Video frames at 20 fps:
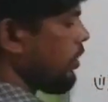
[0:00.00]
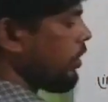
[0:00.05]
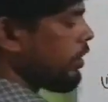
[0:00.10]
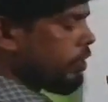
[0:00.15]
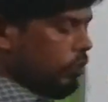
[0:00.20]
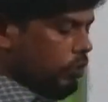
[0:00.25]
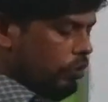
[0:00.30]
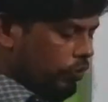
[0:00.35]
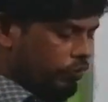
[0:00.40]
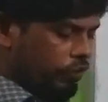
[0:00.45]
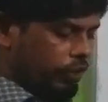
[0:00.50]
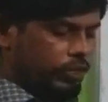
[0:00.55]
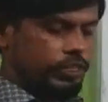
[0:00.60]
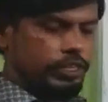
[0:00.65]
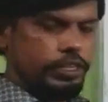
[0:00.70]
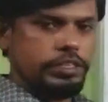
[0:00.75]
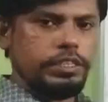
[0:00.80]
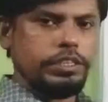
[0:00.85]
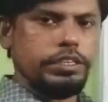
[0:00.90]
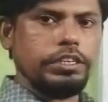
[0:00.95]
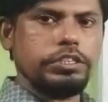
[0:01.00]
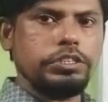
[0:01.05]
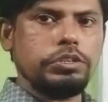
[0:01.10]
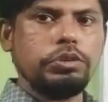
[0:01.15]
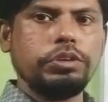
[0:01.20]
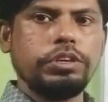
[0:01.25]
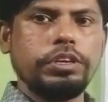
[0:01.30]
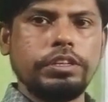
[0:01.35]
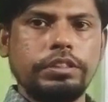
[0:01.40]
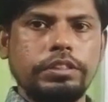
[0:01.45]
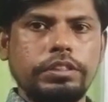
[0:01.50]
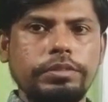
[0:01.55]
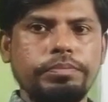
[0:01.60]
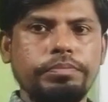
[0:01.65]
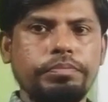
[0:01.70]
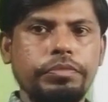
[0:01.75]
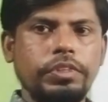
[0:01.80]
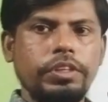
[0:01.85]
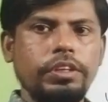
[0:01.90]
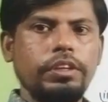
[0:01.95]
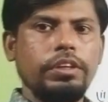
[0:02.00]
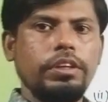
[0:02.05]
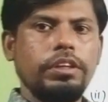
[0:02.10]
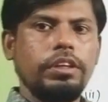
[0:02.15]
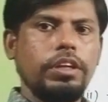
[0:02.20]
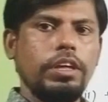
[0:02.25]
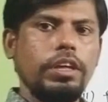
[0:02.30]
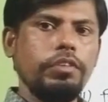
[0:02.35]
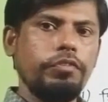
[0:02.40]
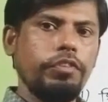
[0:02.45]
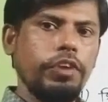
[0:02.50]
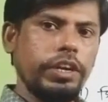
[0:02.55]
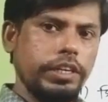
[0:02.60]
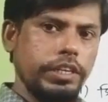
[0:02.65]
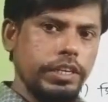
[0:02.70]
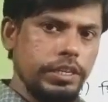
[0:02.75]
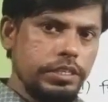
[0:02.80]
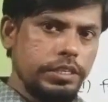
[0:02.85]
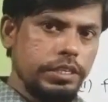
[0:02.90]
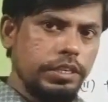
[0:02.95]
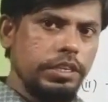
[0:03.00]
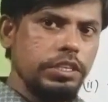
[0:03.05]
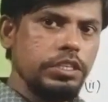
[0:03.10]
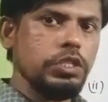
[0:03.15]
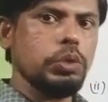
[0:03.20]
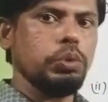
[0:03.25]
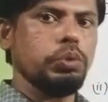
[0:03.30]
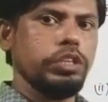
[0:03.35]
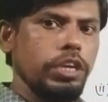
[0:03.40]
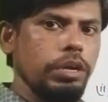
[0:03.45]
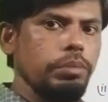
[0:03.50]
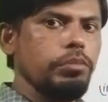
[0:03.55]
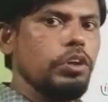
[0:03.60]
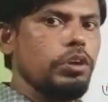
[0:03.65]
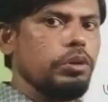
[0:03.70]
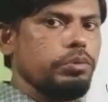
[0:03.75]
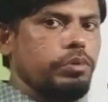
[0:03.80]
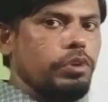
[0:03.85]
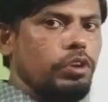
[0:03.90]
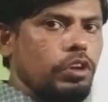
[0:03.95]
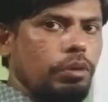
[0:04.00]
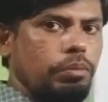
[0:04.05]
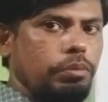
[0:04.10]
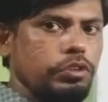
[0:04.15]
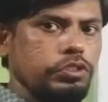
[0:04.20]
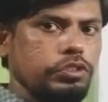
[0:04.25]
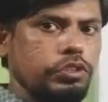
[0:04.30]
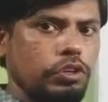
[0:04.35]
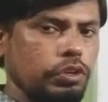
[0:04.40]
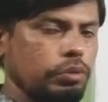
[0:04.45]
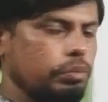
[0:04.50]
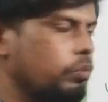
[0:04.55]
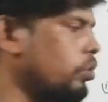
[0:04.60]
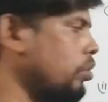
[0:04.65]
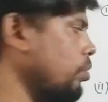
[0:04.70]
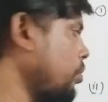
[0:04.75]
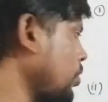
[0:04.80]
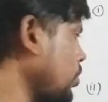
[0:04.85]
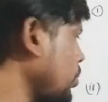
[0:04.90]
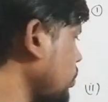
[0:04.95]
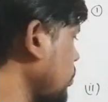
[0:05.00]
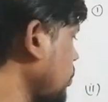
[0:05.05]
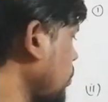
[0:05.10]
এটা হলো ফ্যাটি অ্যাসিডের সংকেত এই ফ্যাটি অ্যাসিডের সোডিয়াম লবণ যখন বলবো